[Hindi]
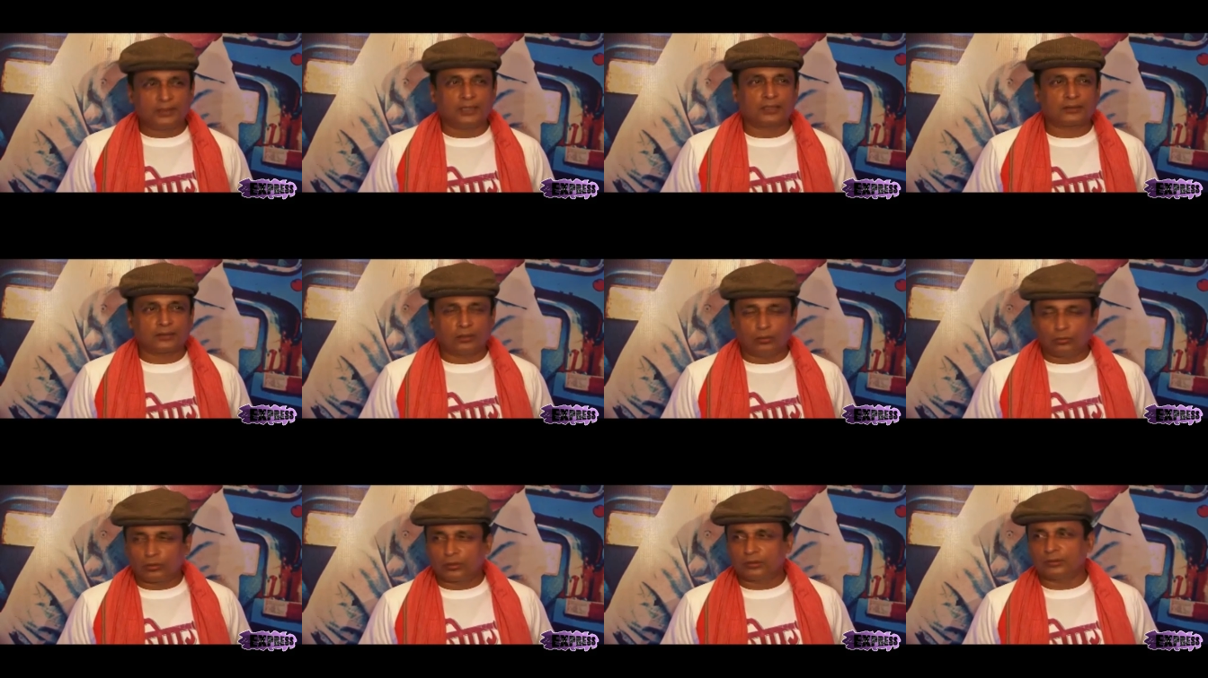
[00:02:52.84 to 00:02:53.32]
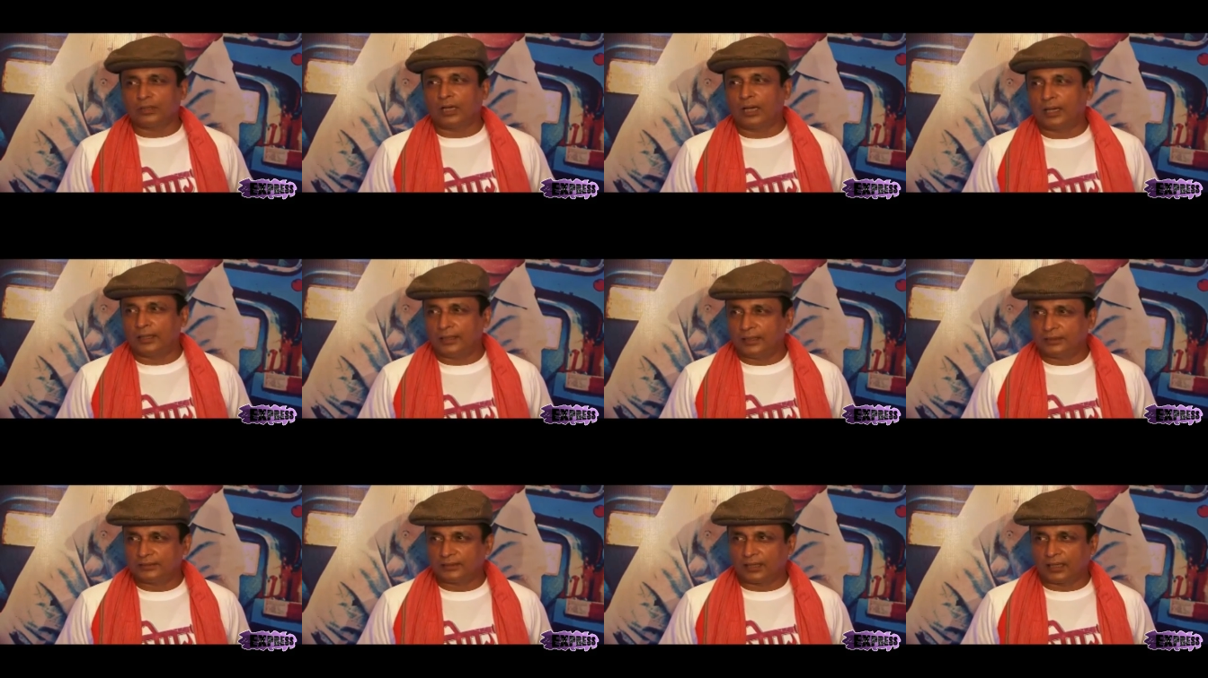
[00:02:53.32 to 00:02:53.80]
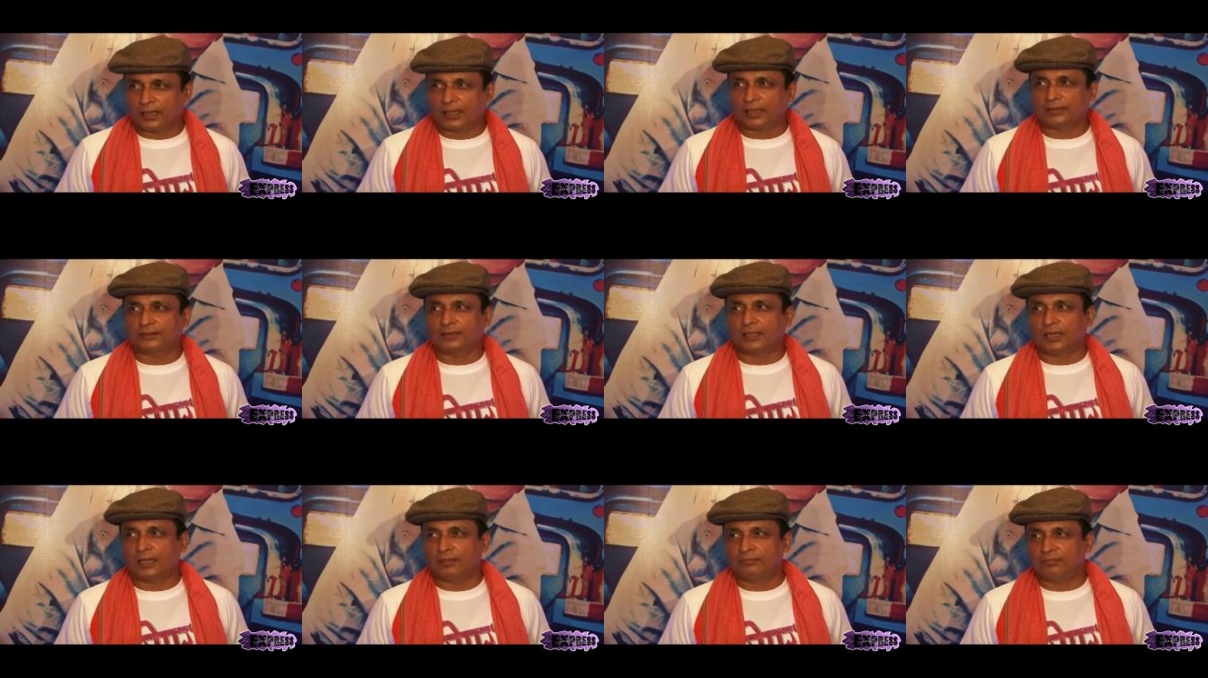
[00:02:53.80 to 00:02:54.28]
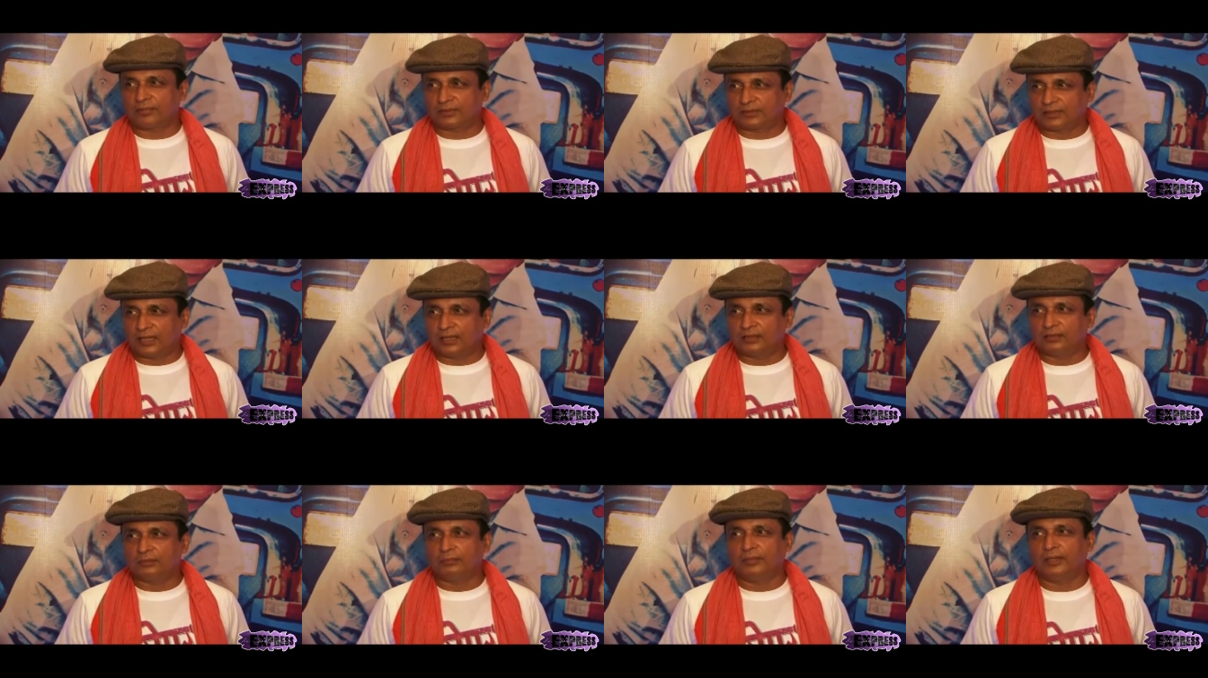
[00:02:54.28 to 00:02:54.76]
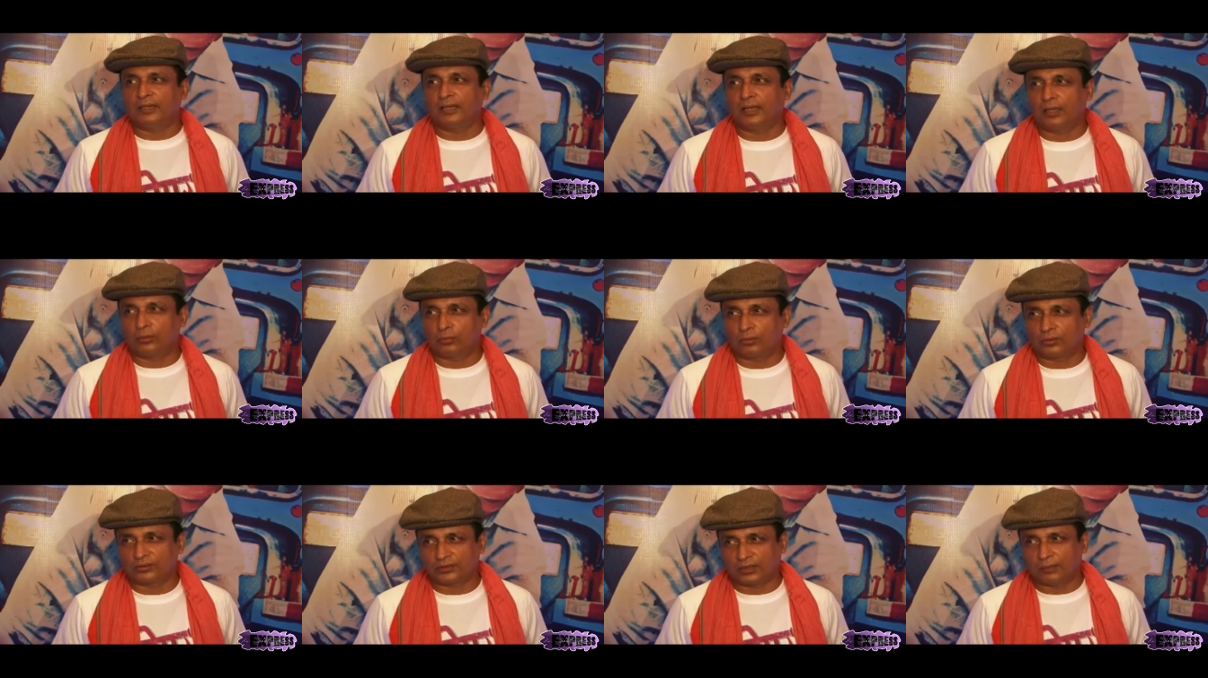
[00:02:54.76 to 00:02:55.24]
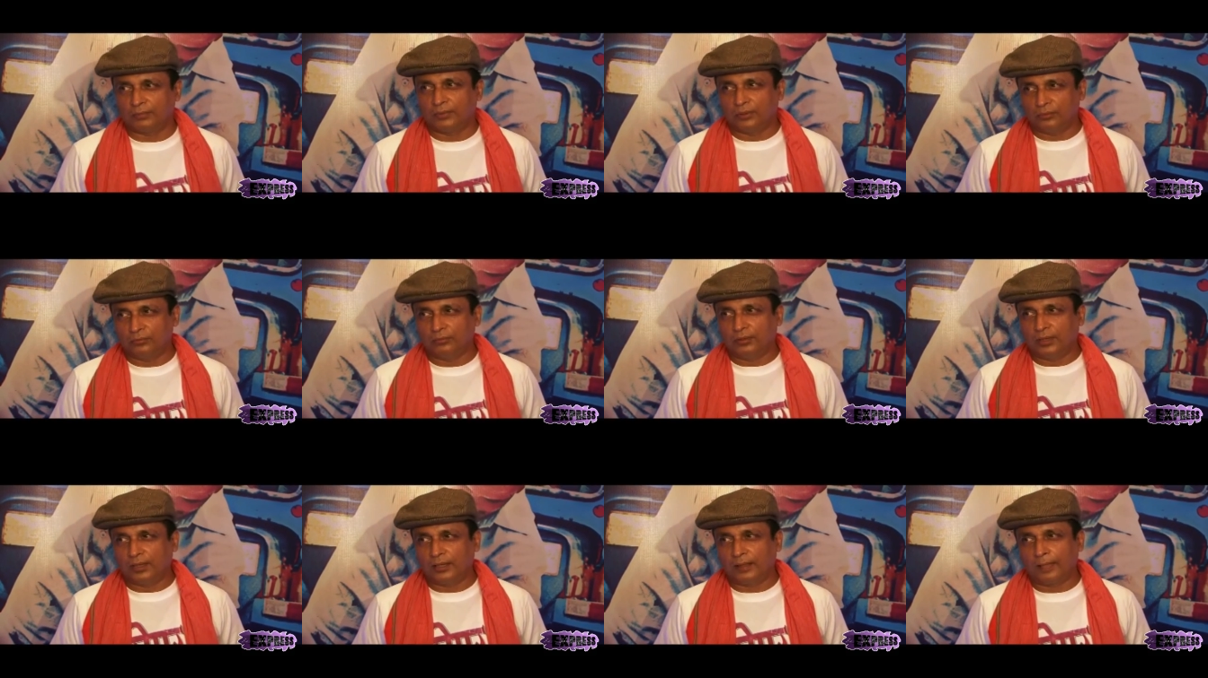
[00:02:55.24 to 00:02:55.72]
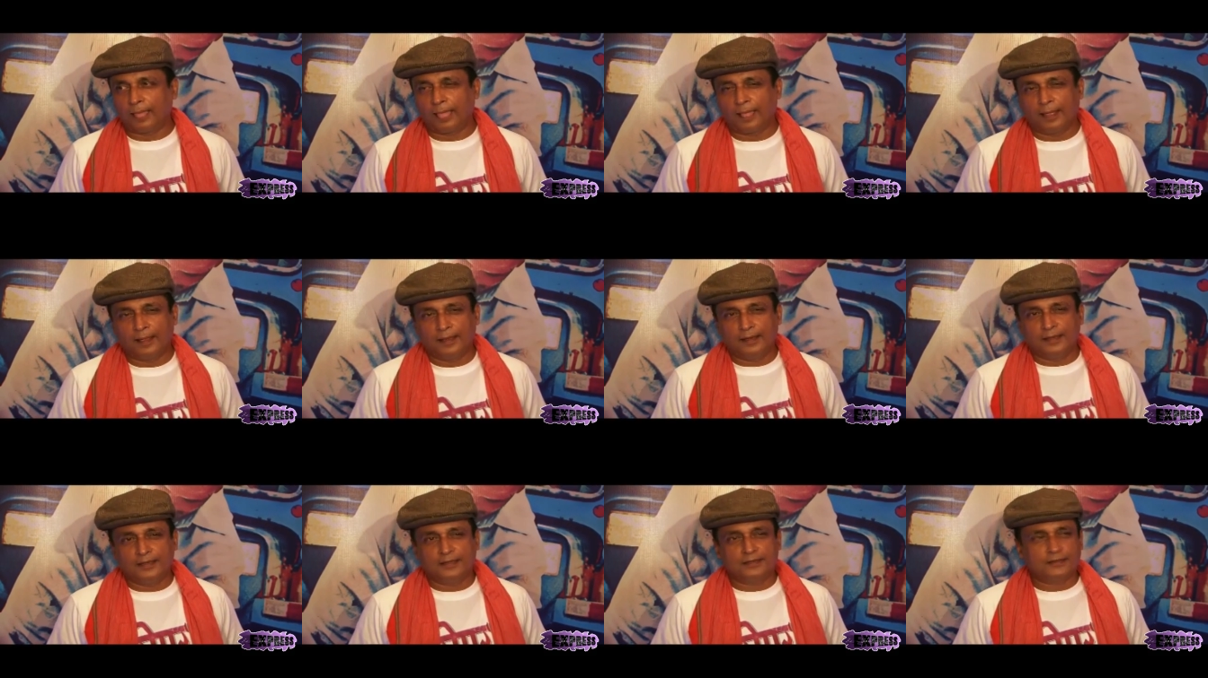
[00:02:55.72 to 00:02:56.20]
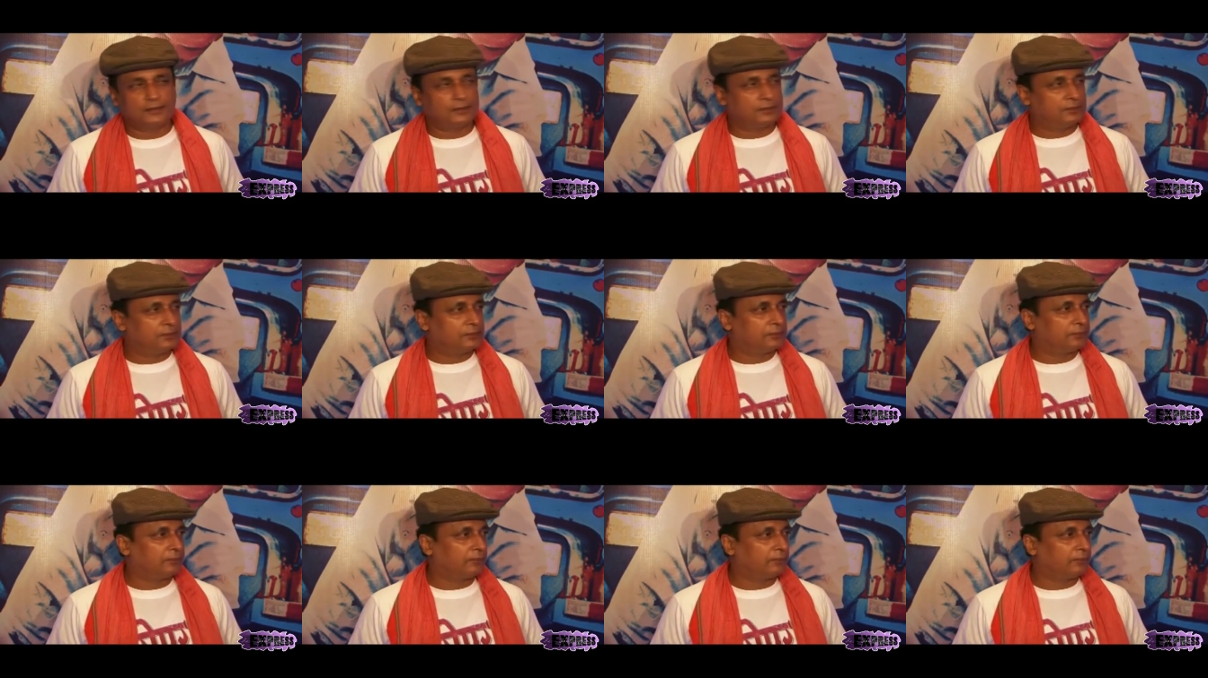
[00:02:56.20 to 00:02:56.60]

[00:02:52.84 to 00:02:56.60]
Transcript: और मैं देखता हूँ कि हाँ ये सारे का सारा वृत्तांत मेरे आंखों के सामने हुआ है